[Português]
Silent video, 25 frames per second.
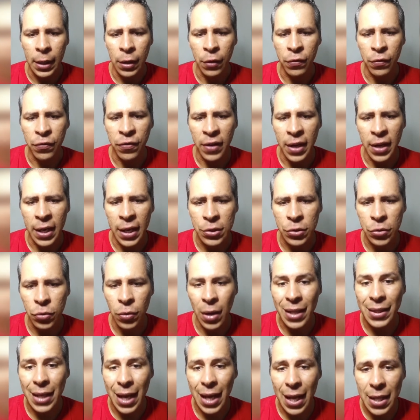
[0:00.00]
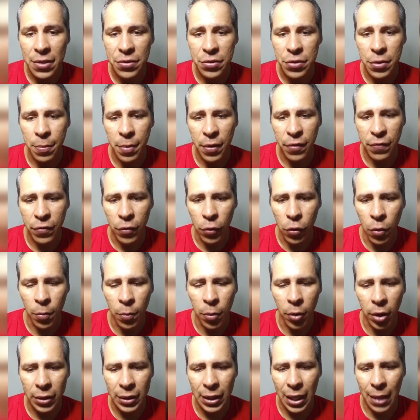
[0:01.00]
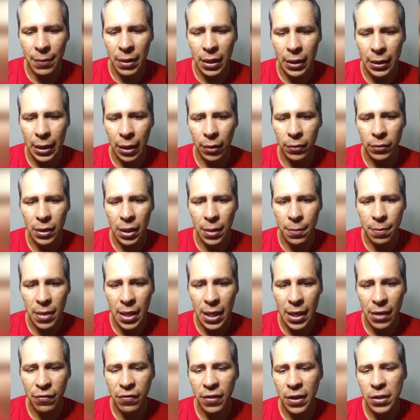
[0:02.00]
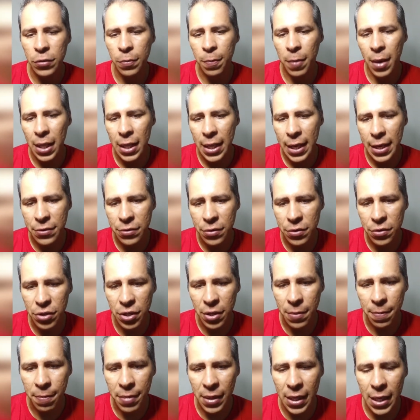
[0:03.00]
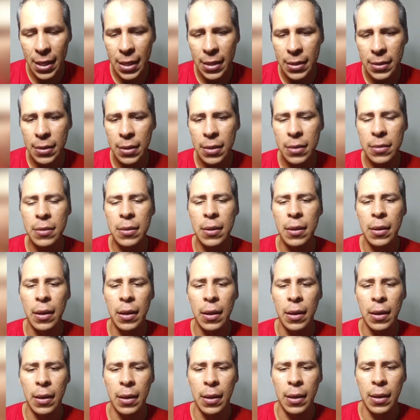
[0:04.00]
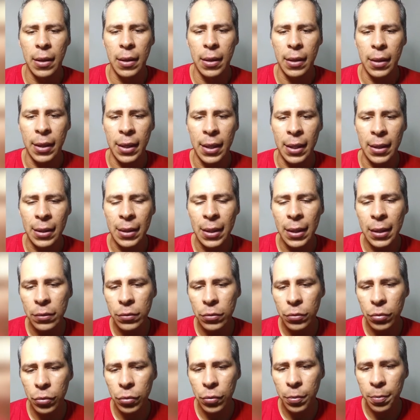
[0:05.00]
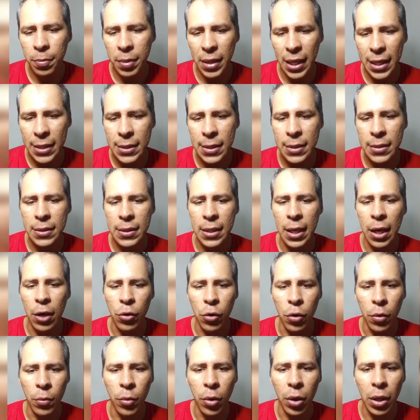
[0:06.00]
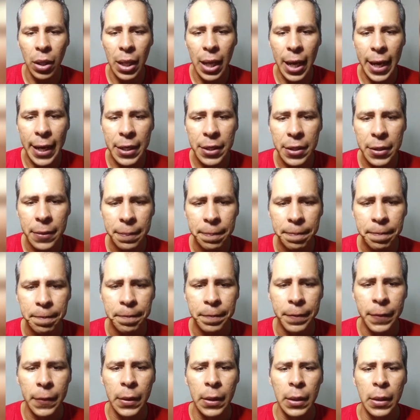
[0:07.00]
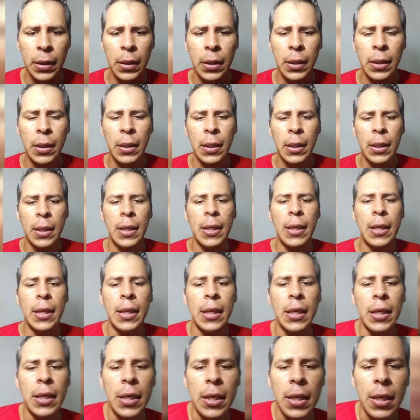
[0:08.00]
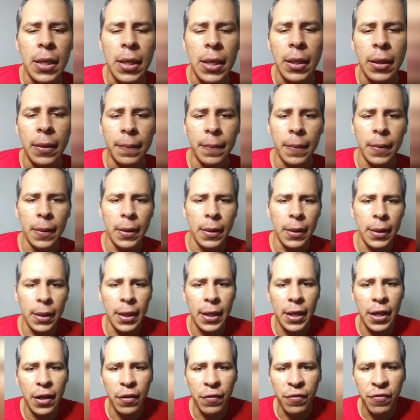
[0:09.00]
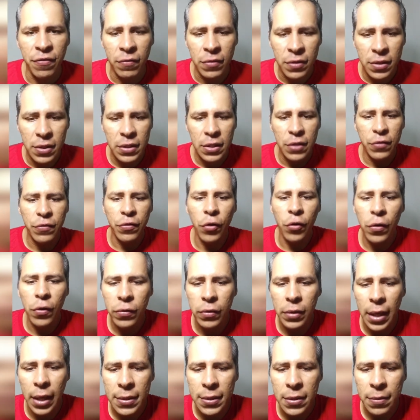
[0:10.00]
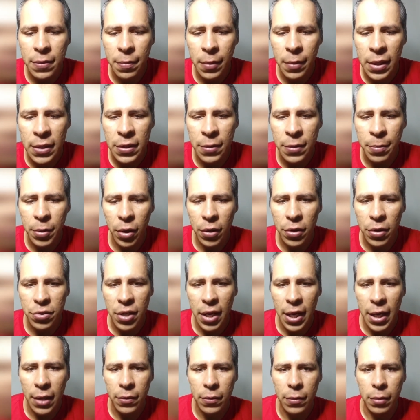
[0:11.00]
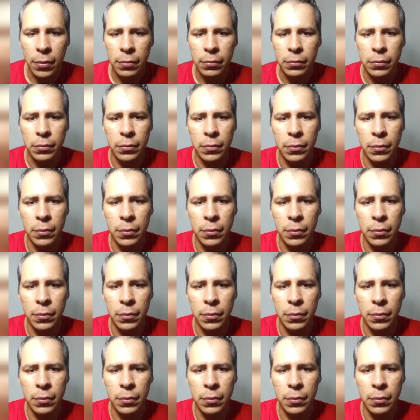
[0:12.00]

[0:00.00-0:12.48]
eu faço análise de perfil comportamental também, faço palestras de empresas, é, tanto presencial como online, e é, desenvolvo né, esse, esse projeto